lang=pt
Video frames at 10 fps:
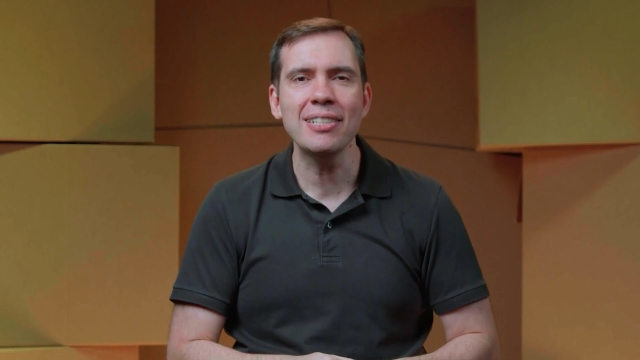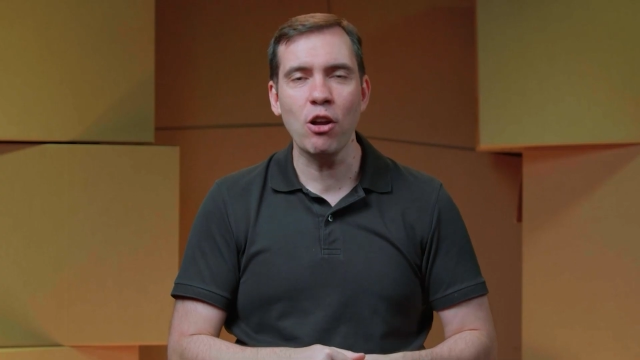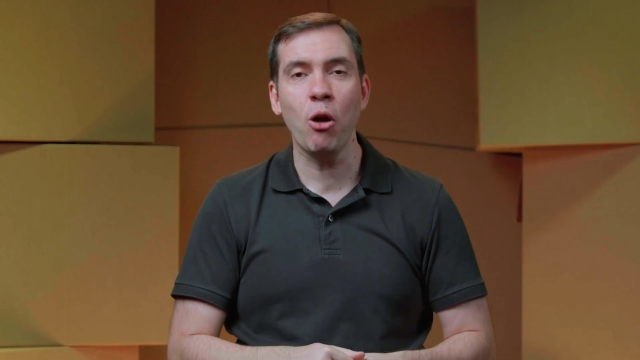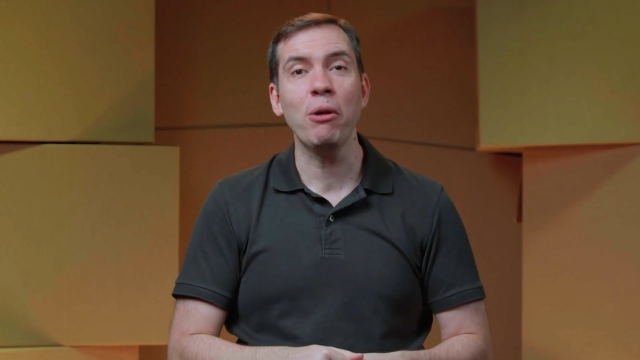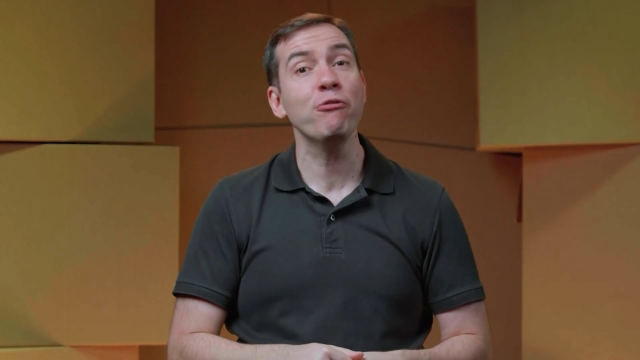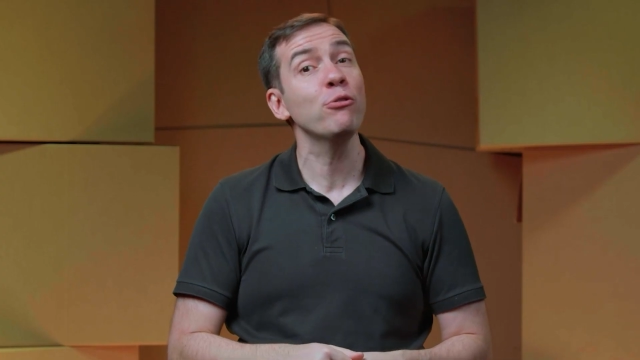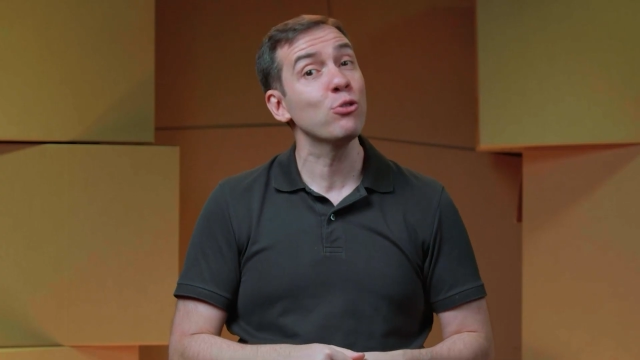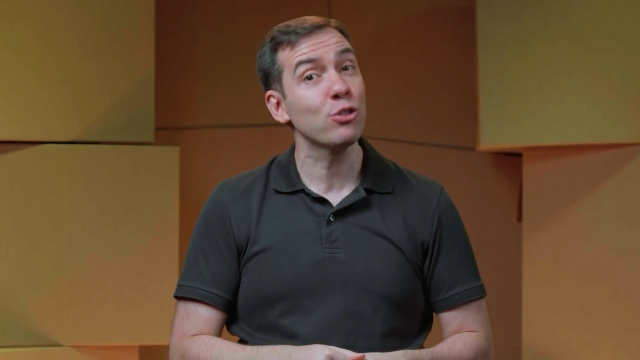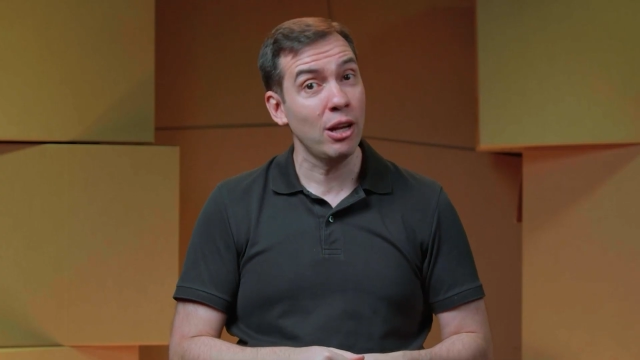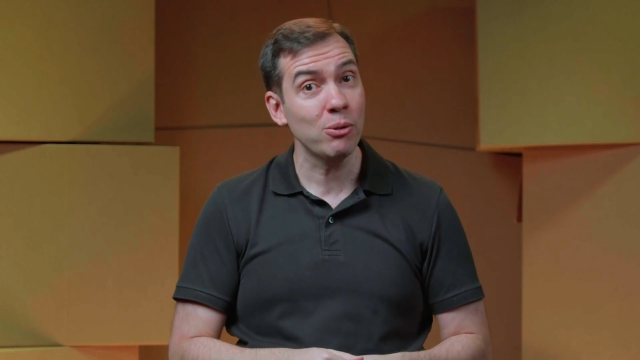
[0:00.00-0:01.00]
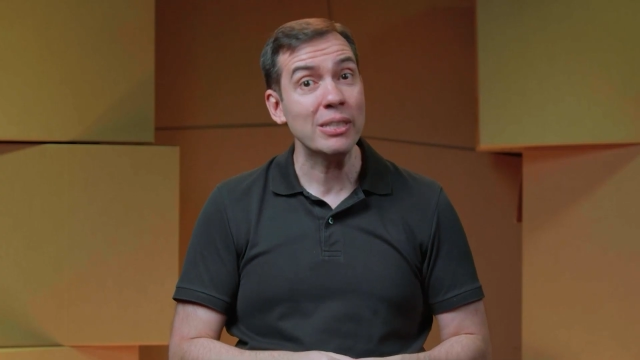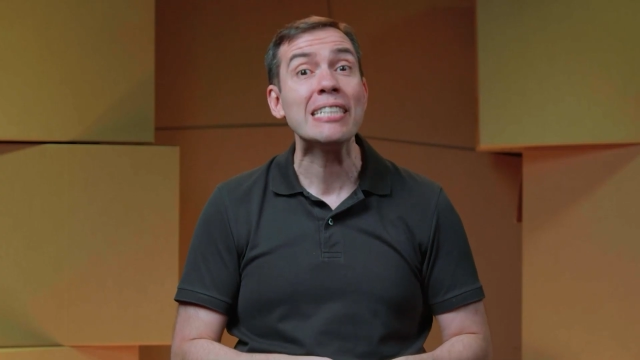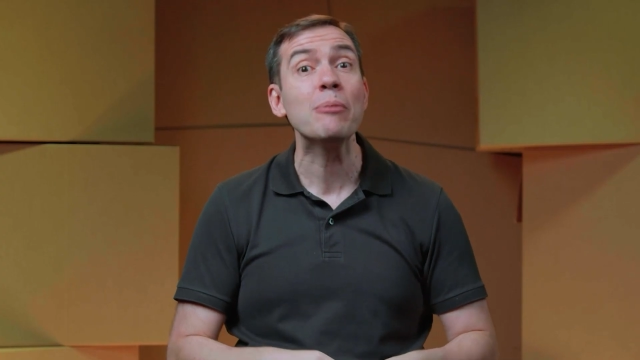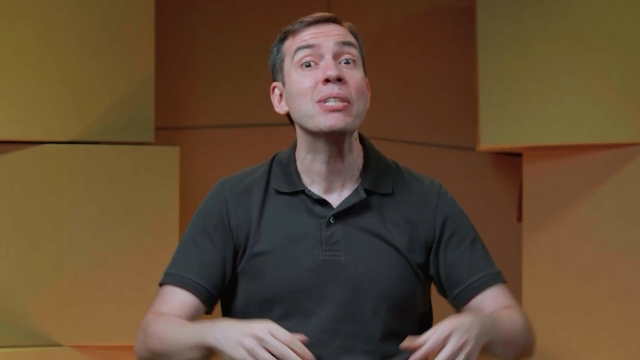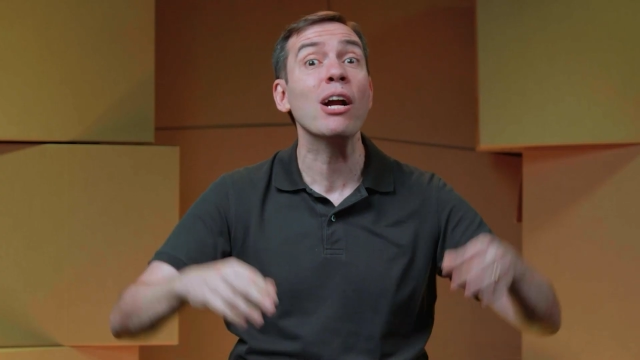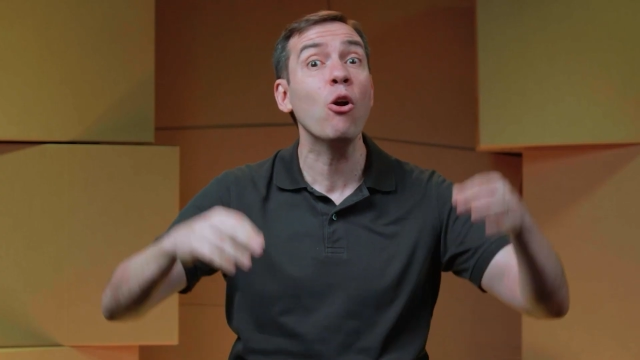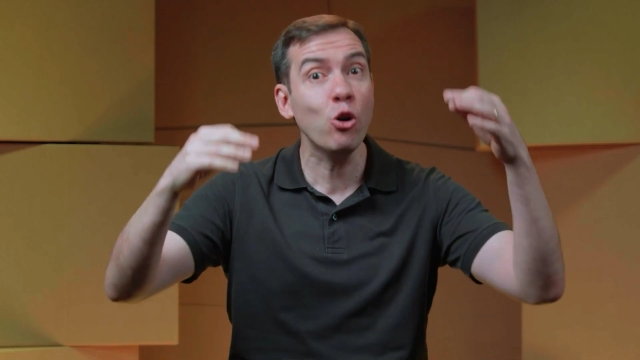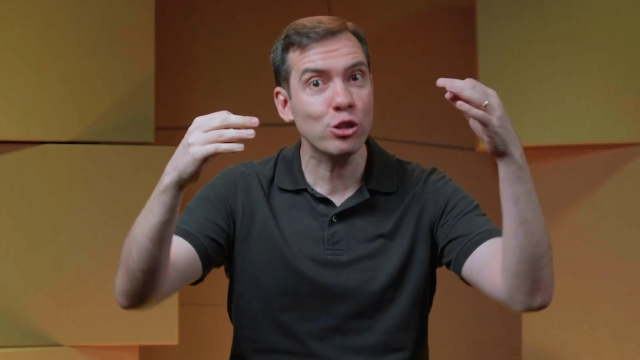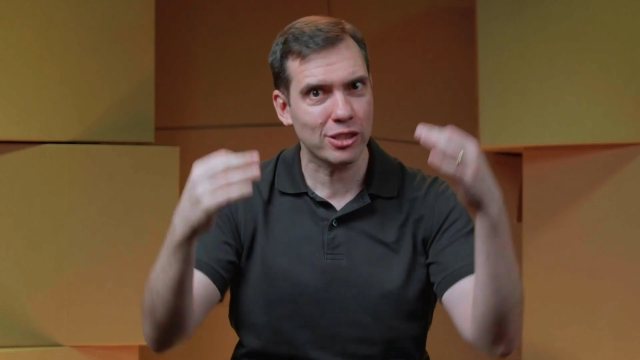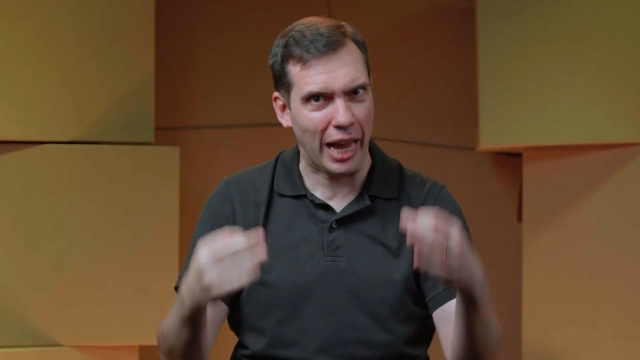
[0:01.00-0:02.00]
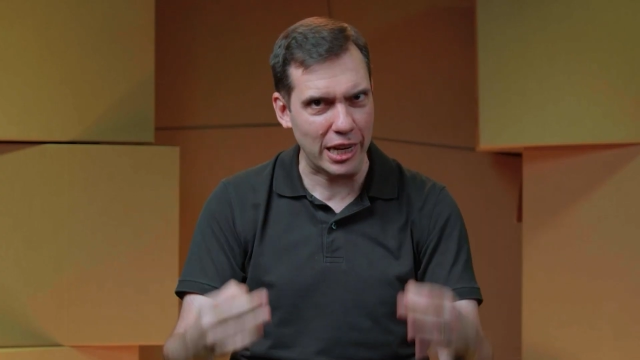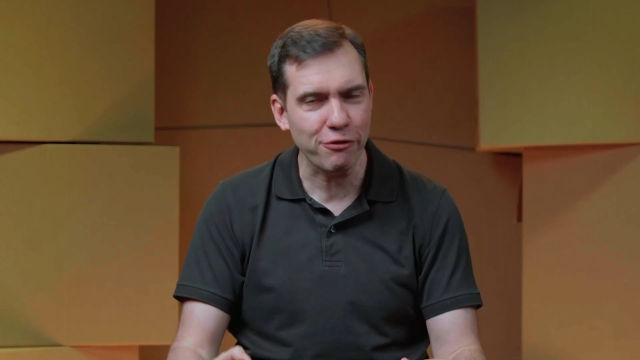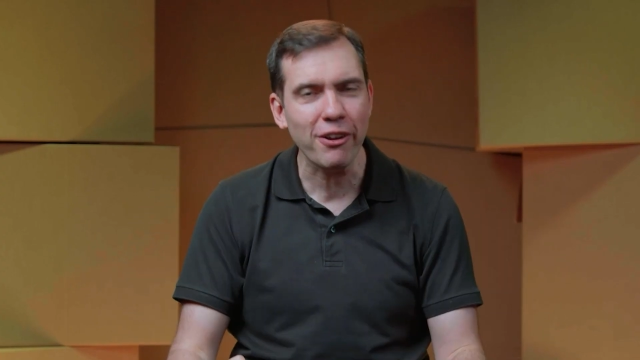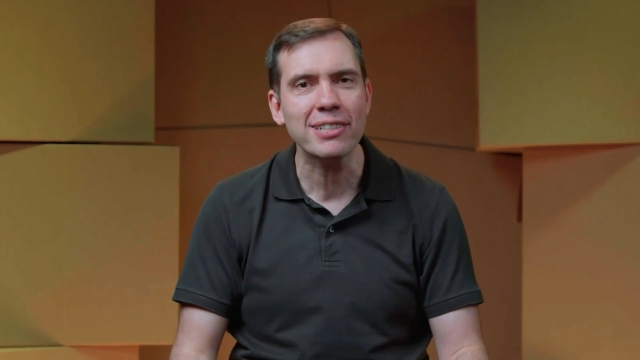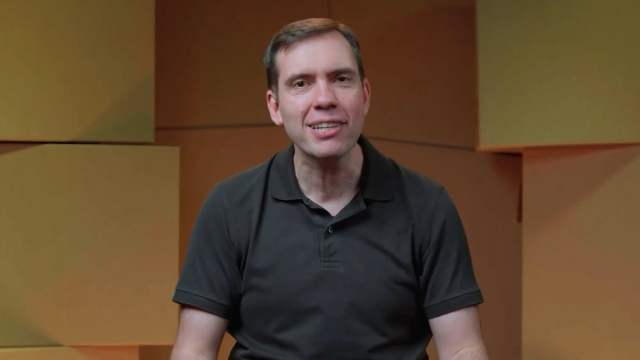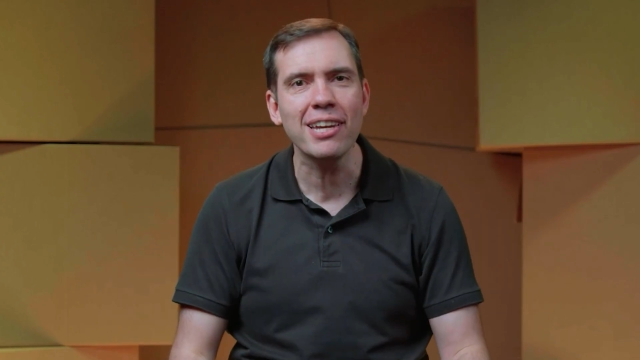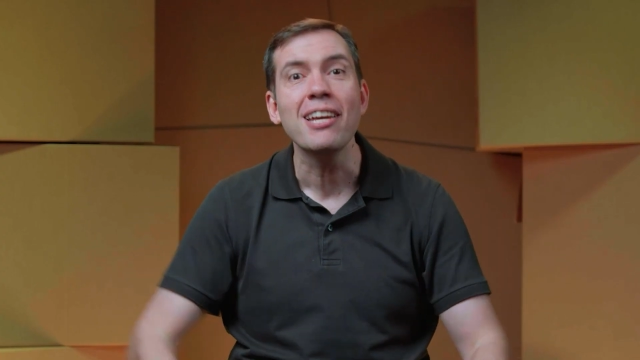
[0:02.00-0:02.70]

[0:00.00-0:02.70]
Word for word: Então é uma função que você precisa gostar de fazer,